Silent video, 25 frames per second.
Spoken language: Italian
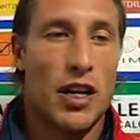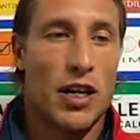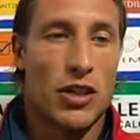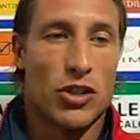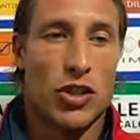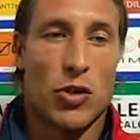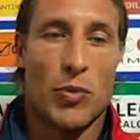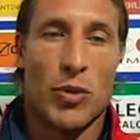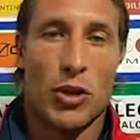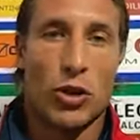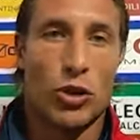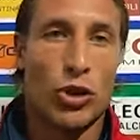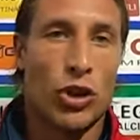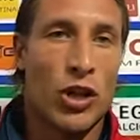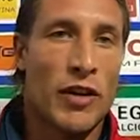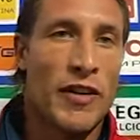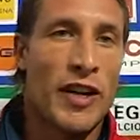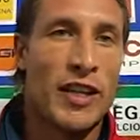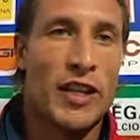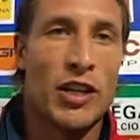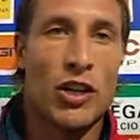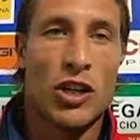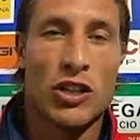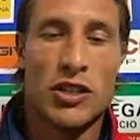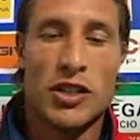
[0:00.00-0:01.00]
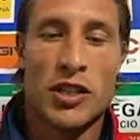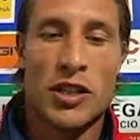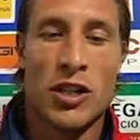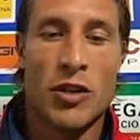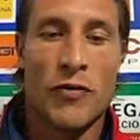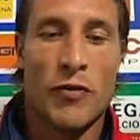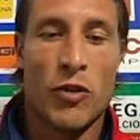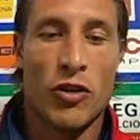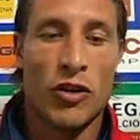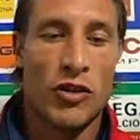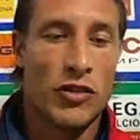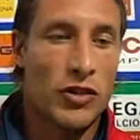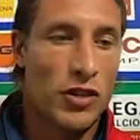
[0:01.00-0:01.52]
soprattutto davanti ai nostri
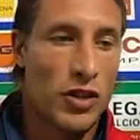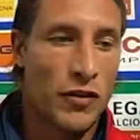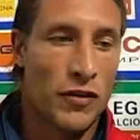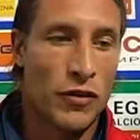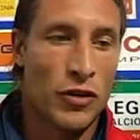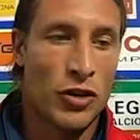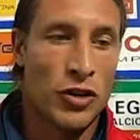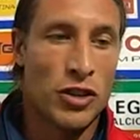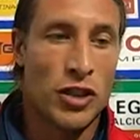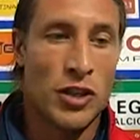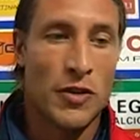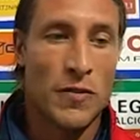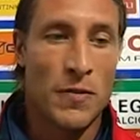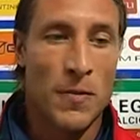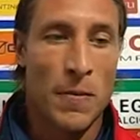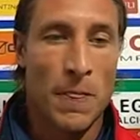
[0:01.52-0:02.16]
tifosi.